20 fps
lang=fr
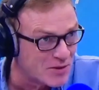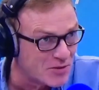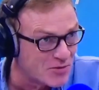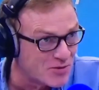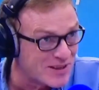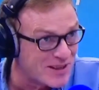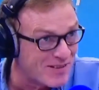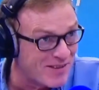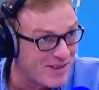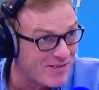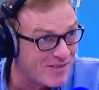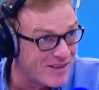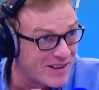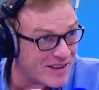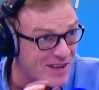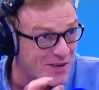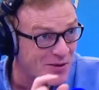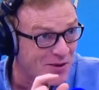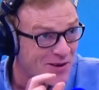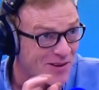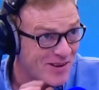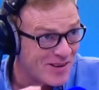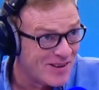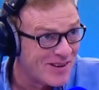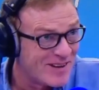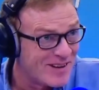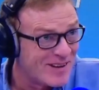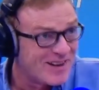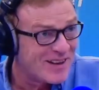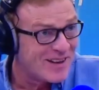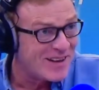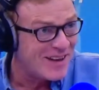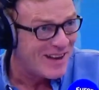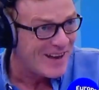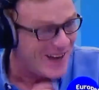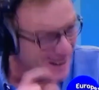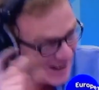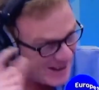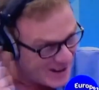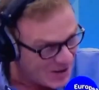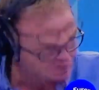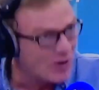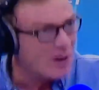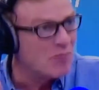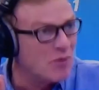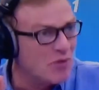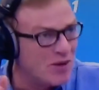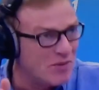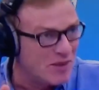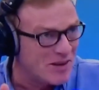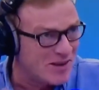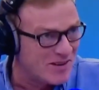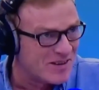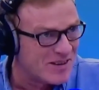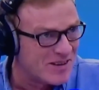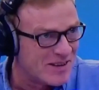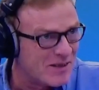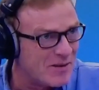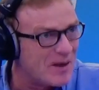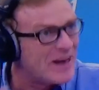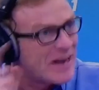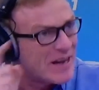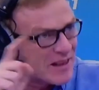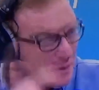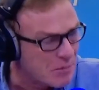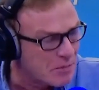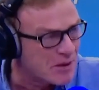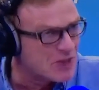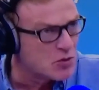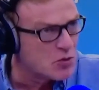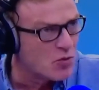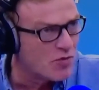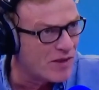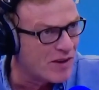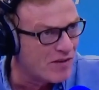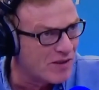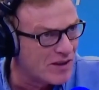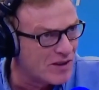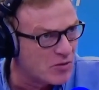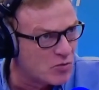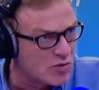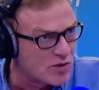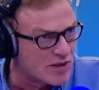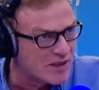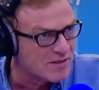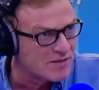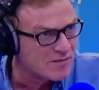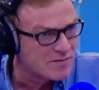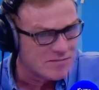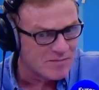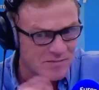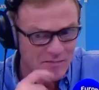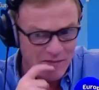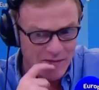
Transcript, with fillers: a l'impression que ça va avec. Et dans la boulimie. Et dans, la boulimie. Et la dépression va avec tout ça